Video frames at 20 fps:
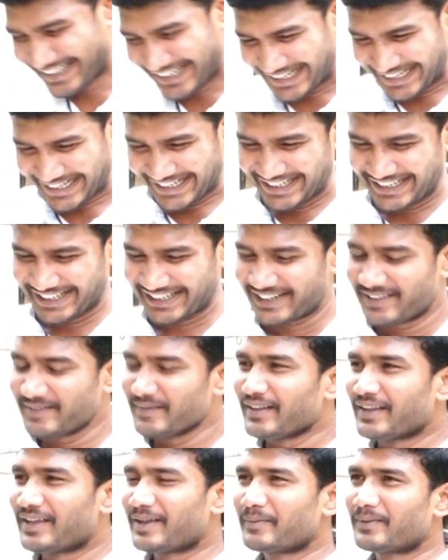అలా అంటారు
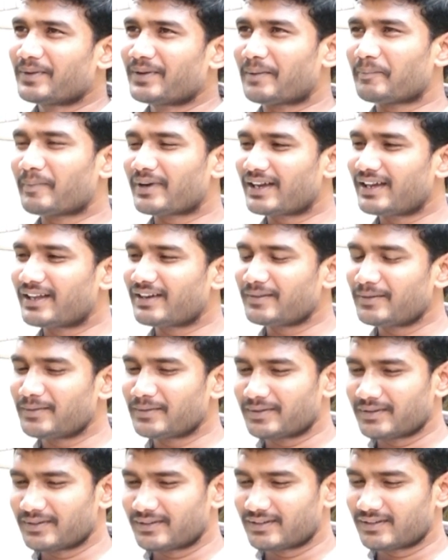ఇప్పుడు అమ్మగారు
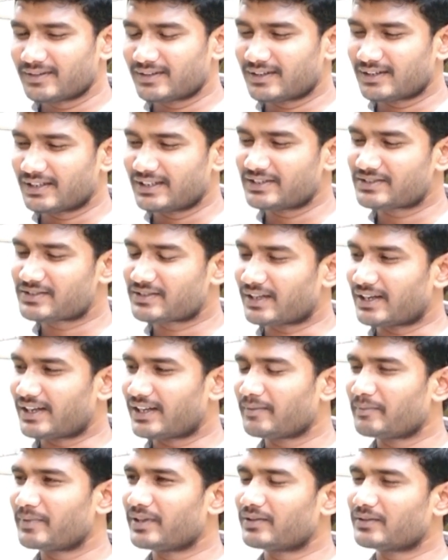ఈ
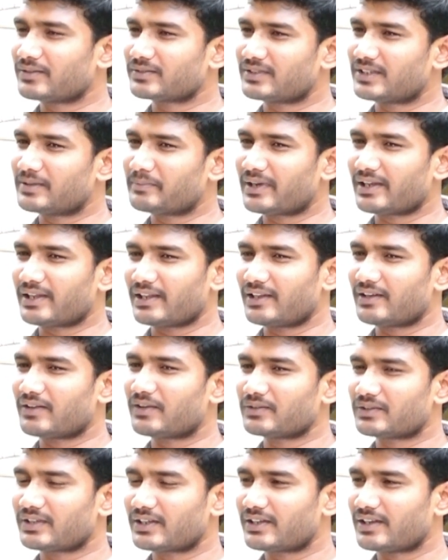అంటే మీరు సినిమా హీరో
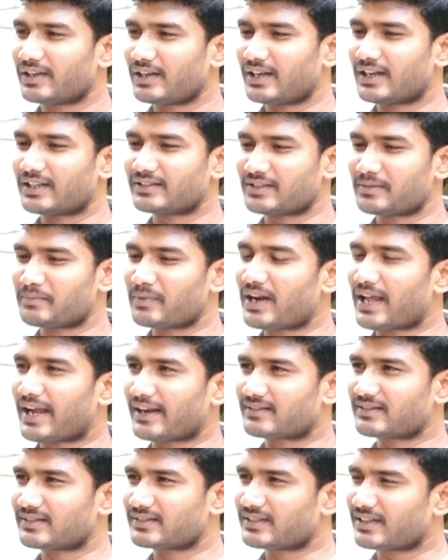అవుతాను నేను ఇలా సినిమాలో
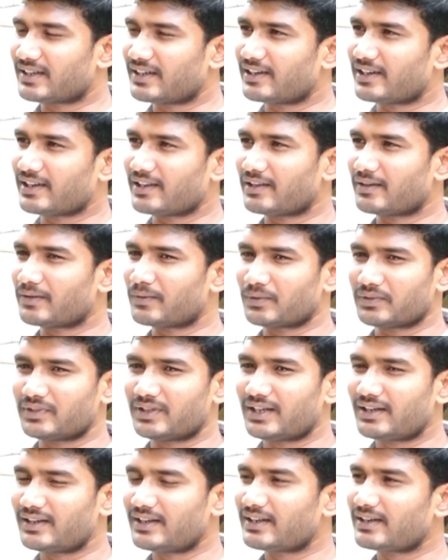యాక్ట్ చేస్తానంటే
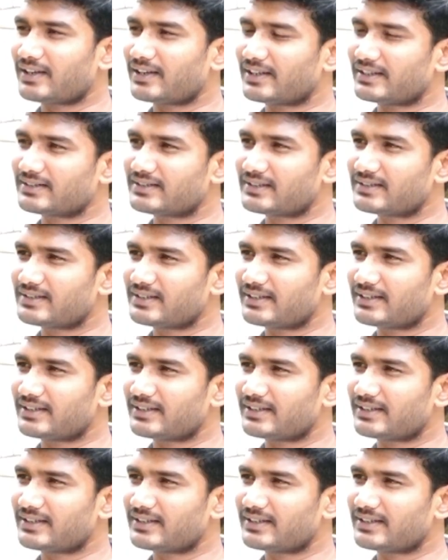వద్దనడానికి రీజన్స్